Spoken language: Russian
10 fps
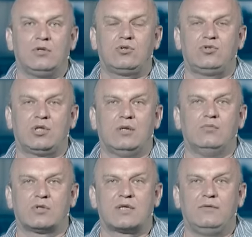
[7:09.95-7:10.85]
что
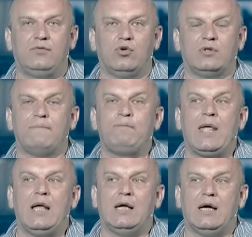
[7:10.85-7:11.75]
Черноморский флот –
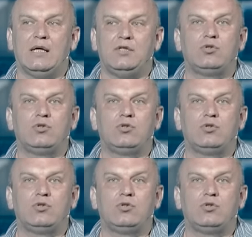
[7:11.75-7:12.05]
Э,